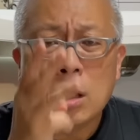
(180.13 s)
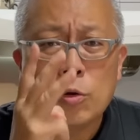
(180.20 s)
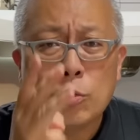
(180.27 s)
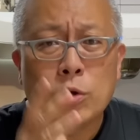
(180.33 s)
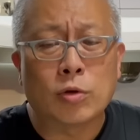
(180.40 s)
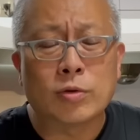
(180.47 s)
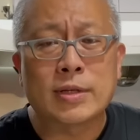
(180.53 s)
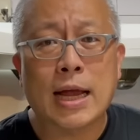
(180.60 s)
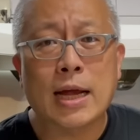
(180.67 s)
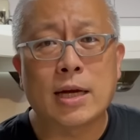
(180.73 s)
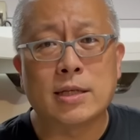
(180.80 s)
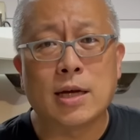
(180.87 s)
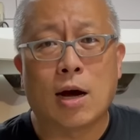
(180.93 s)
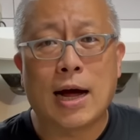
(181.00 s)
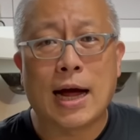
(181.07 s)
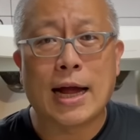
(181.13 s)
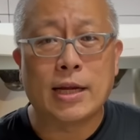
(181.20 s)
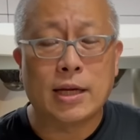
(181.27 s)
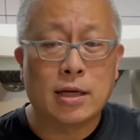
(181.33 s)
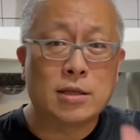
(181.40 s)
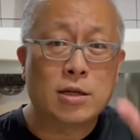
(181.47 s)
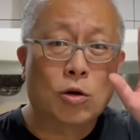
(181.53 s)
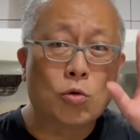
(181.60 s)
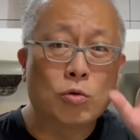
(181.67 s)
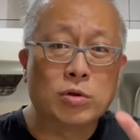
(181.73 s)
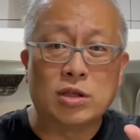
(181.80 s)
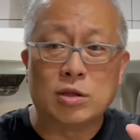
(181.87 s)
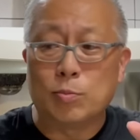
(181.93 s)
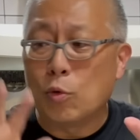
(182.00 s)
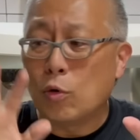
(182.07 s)
闾有三个小孩，一个叫公
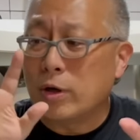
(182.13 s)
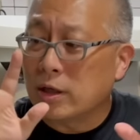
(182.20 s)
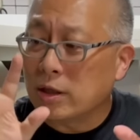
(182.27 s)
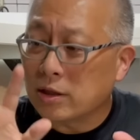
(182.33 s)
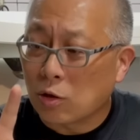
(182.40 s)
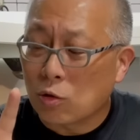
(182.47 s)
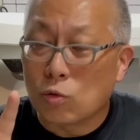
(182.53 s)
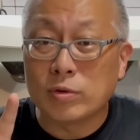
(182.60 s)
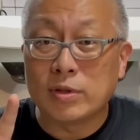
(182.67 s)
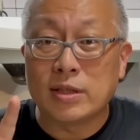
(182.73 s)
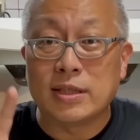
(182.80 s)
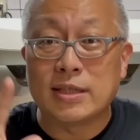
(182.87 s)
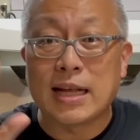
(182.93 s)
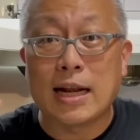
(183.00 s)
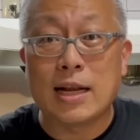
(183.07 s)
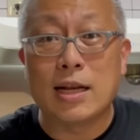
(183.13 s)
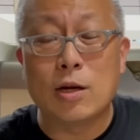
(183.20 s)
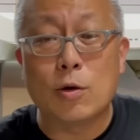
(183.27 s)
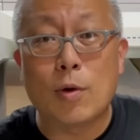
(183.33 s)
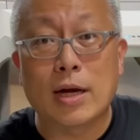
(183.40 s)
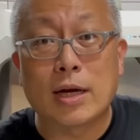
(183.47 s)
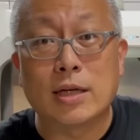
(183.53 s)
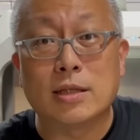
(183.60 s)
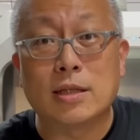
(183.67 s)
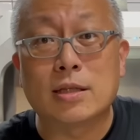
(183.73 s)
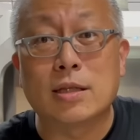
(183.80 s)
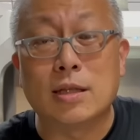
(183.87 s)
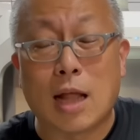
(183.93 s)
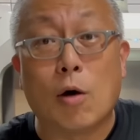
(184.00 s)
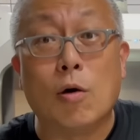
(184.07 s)
子波，一个叫公子三，另外一个
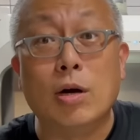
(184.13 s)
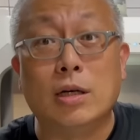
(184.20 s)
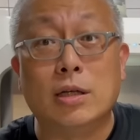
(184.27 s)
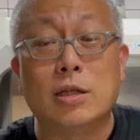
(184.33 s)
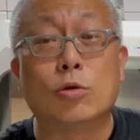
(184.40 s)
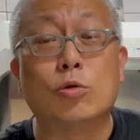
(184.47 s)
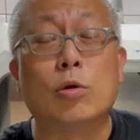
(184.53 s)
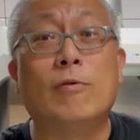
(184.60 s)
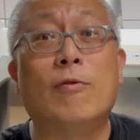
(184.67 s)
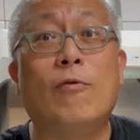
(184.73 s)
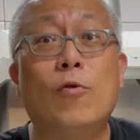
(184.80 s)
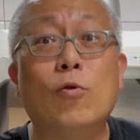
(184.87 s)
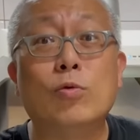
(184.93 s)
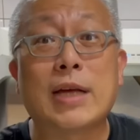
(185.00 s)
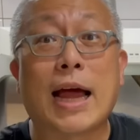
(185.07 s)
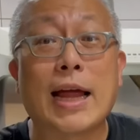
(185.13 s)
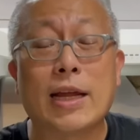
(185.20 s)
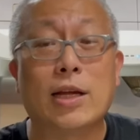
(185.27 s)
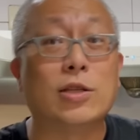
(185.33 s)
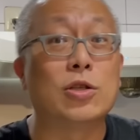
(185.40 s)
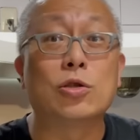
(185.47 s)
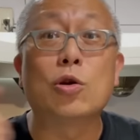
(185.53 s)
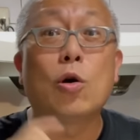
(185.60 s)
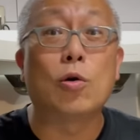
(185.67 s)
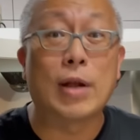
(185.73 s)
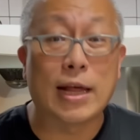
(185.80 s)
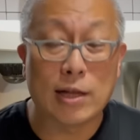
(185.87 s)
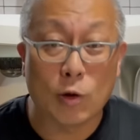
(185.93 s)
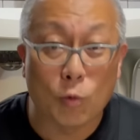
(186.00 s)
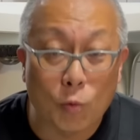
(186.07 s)
老二叫做夫差，也就是后
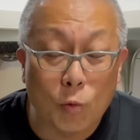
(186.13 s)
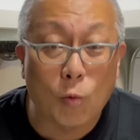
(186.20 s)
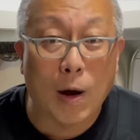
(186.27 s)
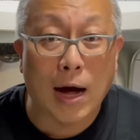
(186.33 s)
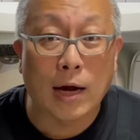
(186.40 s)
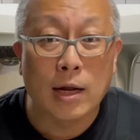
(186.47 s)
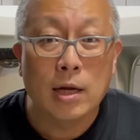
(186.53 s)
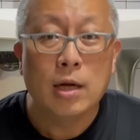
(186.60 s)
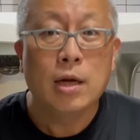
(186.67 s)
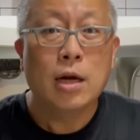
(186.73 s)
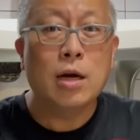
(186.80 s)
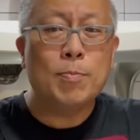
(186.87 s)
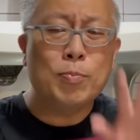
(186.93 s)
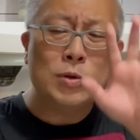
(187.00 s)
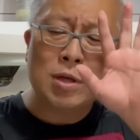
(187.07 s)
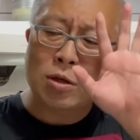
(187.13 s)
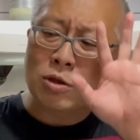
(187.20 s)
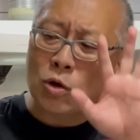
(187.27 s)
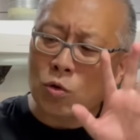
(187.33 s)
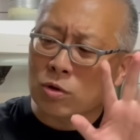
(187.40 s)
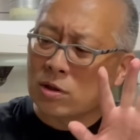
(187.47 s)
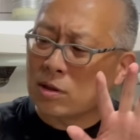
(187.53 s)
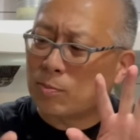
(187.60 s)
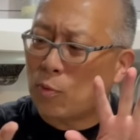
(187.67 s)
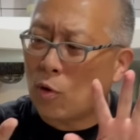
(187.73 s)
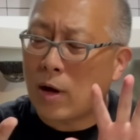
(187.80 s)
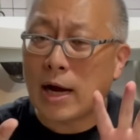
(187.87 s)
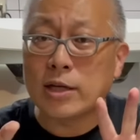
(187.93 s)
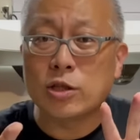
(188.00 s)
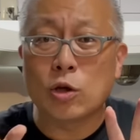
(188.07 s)
来的吴王。呃，不知道是公子波
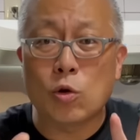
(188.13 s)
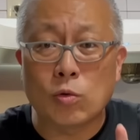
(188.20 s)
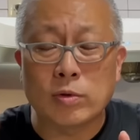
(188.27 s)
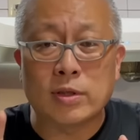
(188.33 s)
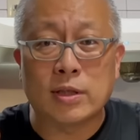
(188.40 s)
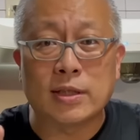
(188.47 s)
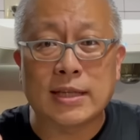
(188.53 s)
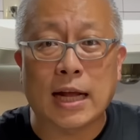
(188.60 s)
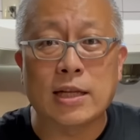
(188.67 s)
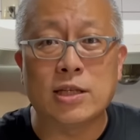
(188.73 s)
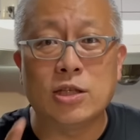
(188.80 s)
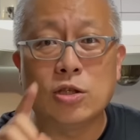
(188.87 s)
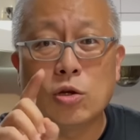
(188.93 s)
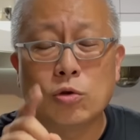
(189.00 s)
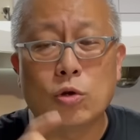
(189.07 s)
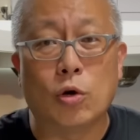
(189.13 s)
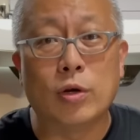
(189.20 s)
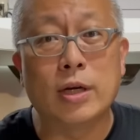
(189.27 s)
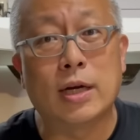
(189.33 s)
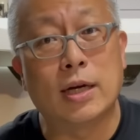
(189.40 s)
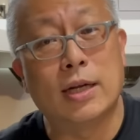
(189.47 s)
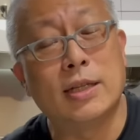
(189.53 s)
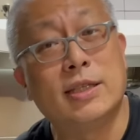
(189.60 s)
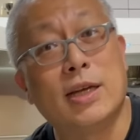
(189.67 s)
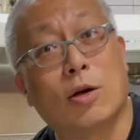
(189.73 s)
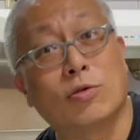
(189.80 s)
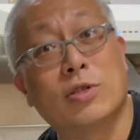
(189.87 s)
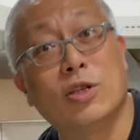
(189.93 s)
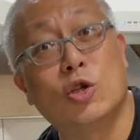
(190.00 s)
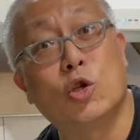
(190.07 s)
还是公子三，其中有一个人脚
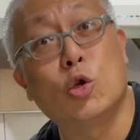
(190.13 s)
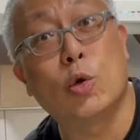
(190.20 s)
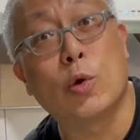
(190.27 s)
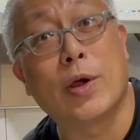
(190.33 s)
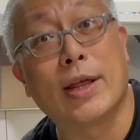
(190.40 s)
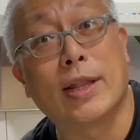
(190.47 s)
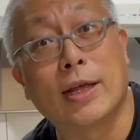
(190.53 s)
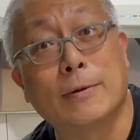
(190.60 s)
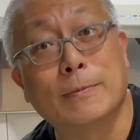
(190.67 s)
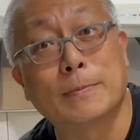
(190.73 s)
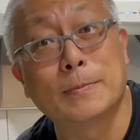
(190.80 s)
是瘸的。